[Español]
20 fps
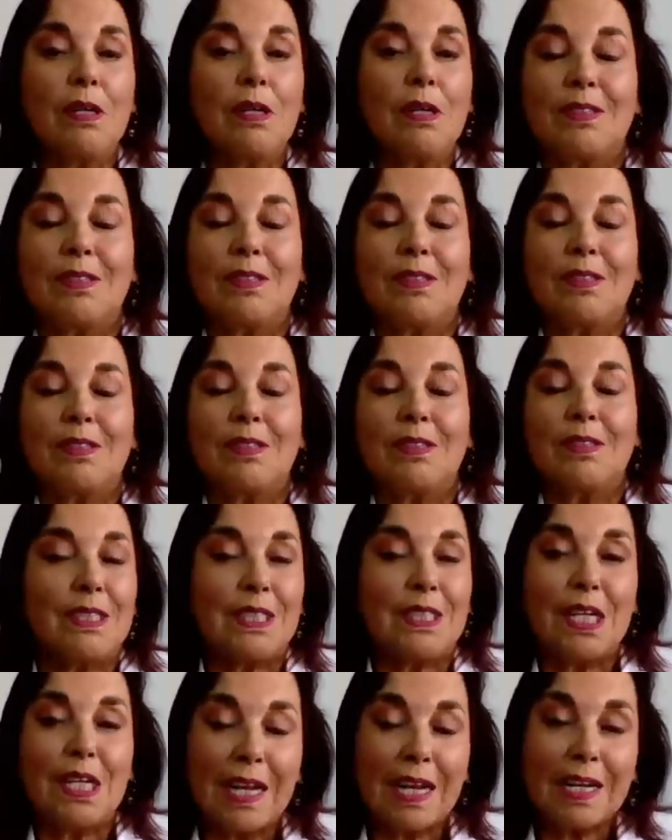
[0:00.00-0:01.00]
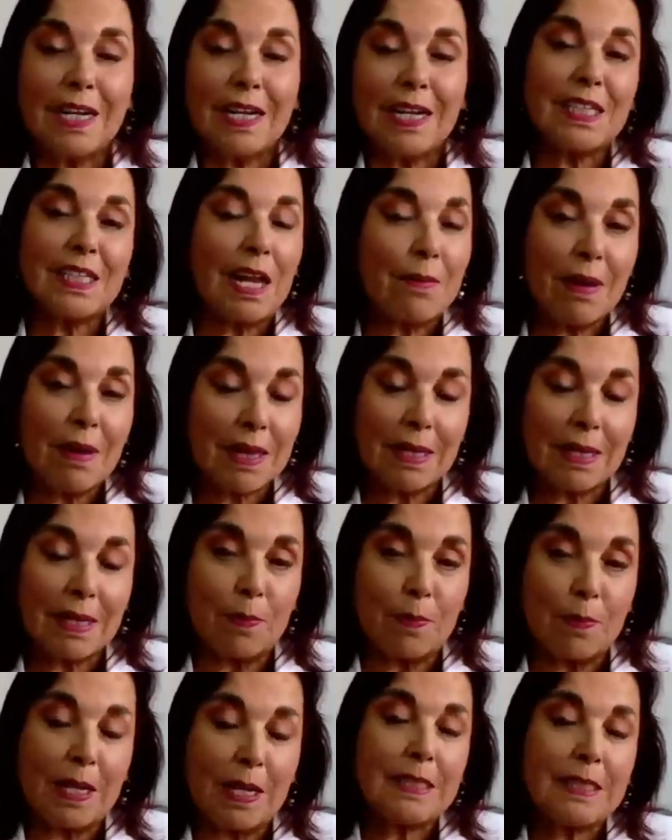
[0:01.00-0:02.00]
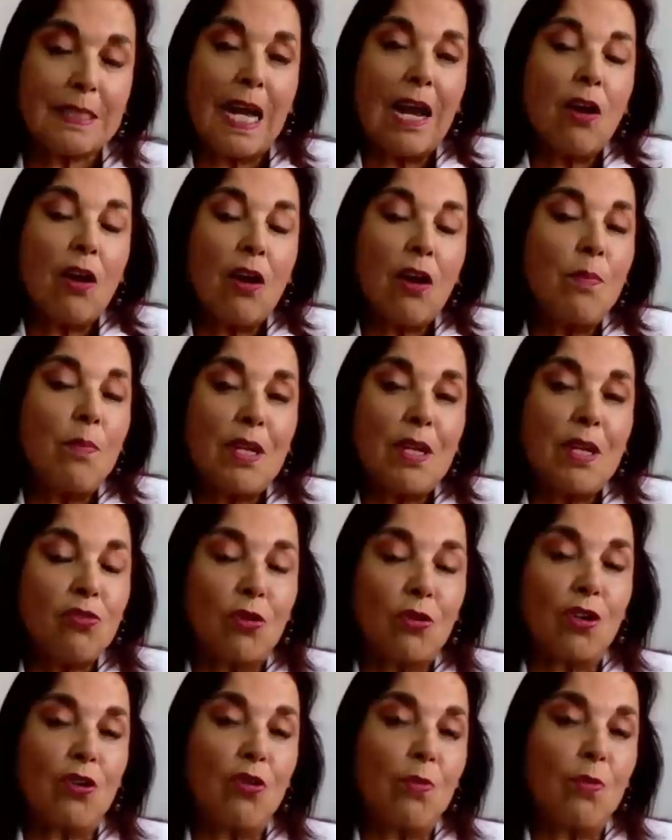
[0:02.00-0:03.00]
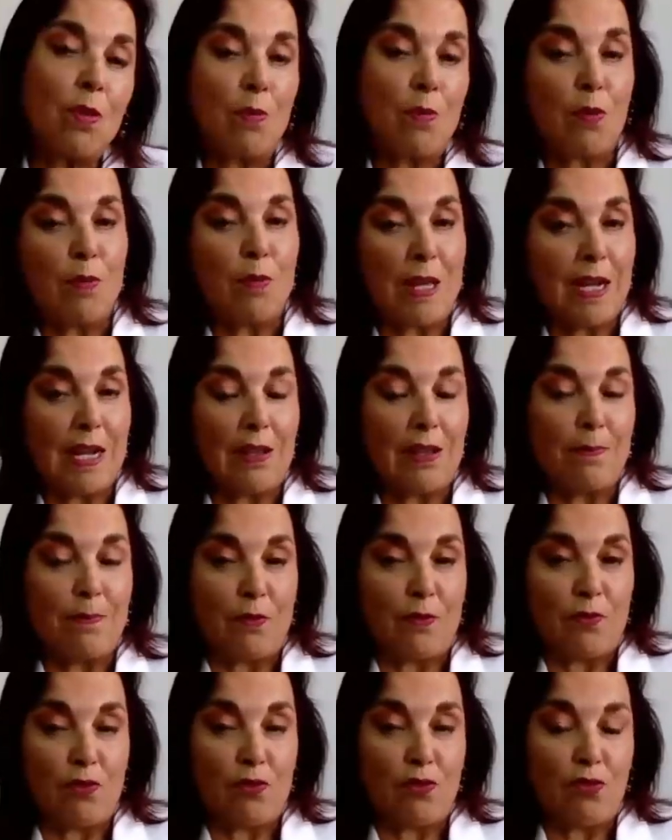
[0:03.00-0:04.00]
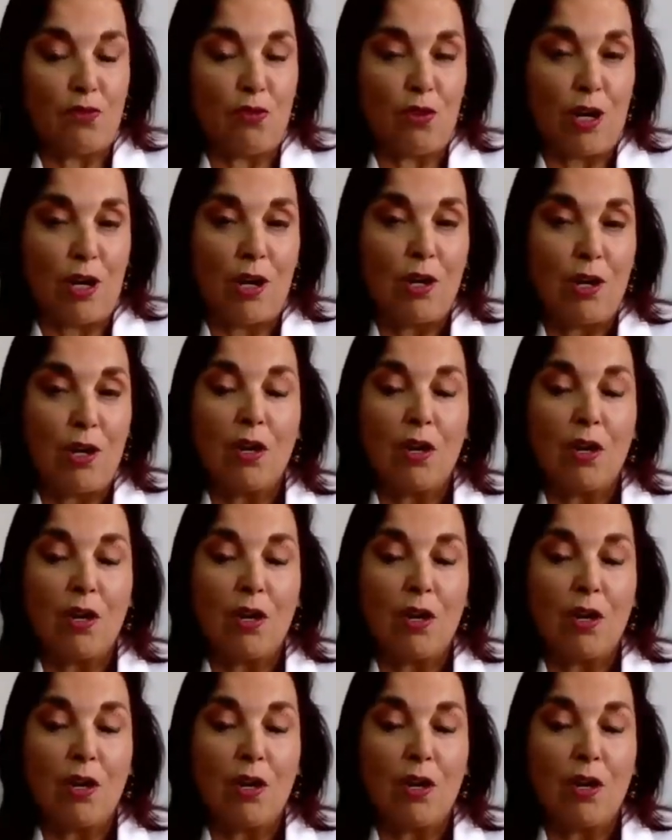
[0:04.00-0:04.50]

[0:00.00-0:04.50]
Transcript: sin querer, se levanta y le dice, algo me hizo que yo me moviera, profesora,